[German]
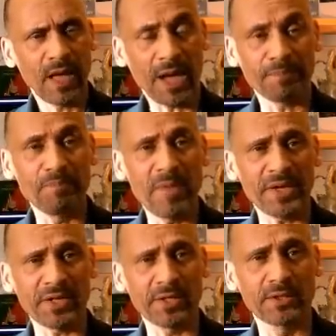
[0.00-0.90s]
hat
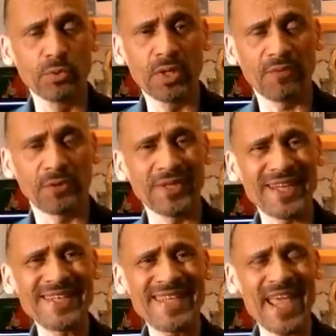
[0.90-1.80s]
mehrere Züge, von
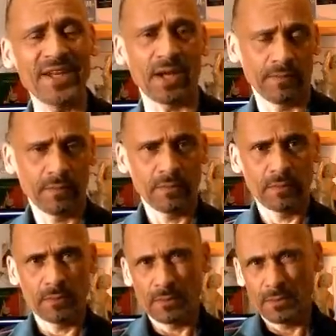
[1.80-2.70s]
denen jeder
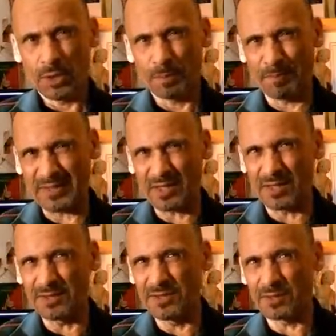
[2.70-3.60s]

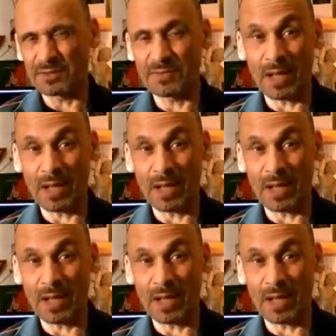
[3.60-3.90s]
spezialisiert ist.